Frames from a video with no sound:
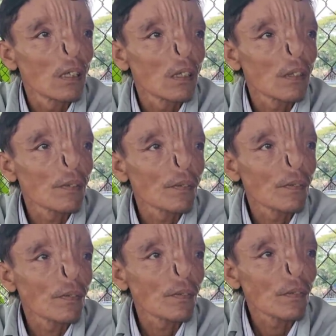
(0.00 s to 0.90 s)
phải mổ
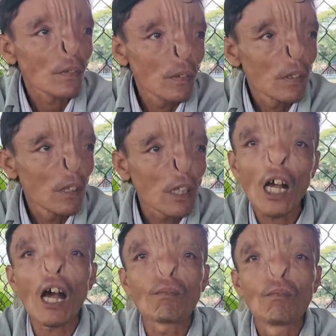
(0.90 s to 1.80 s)
không anh
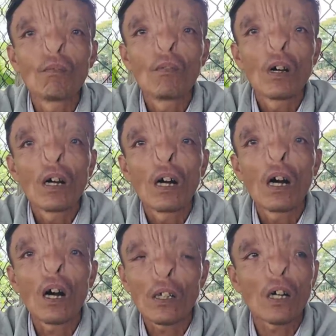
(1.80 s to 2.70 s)
dạ không
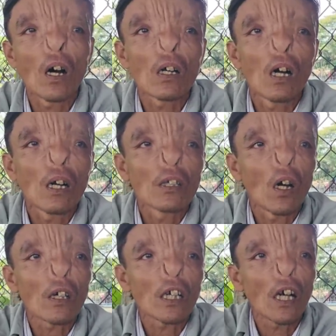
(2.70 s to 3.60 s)
hồi nhỏ hồi
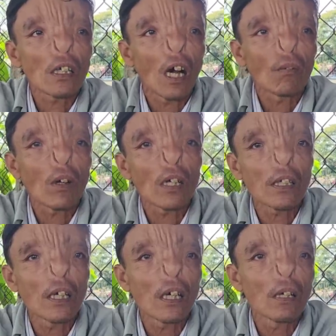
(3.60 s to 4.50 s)
nhỏ tới lớn không có
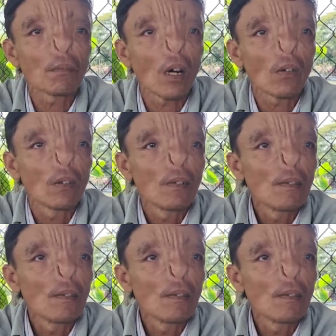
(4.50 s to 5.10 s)
một